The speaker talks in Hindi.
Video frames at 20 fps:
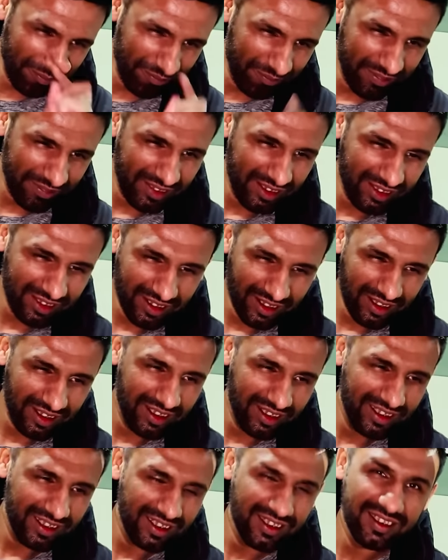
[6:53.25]
इतने
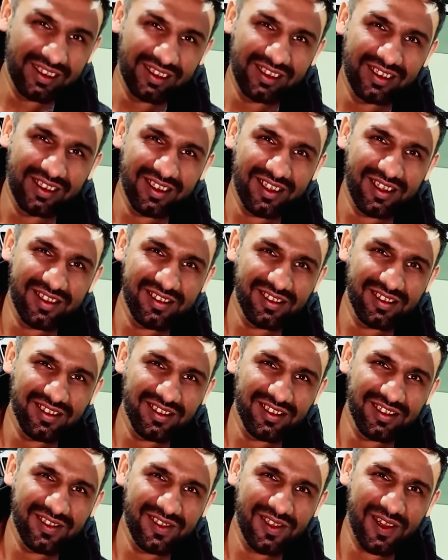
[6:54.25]
डेज बाद भाई आ
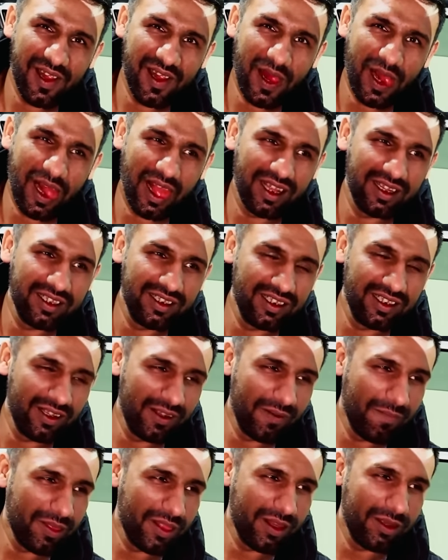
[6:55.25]
जाया मेरे ब्लॉग में
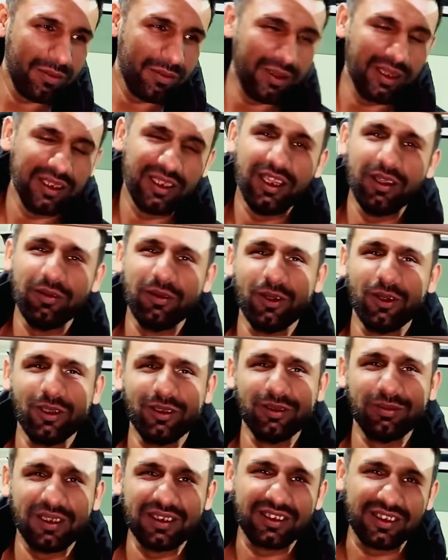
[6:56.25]
भाई जी वो
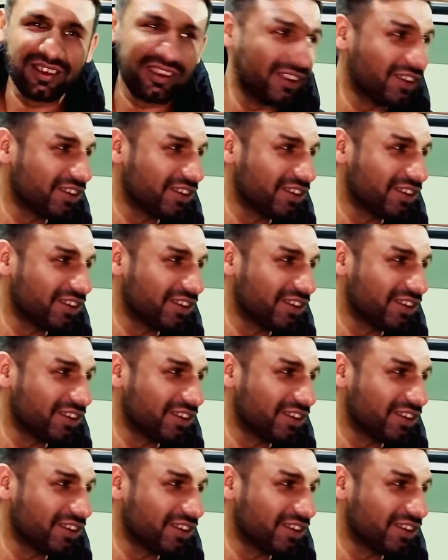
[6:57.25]
बस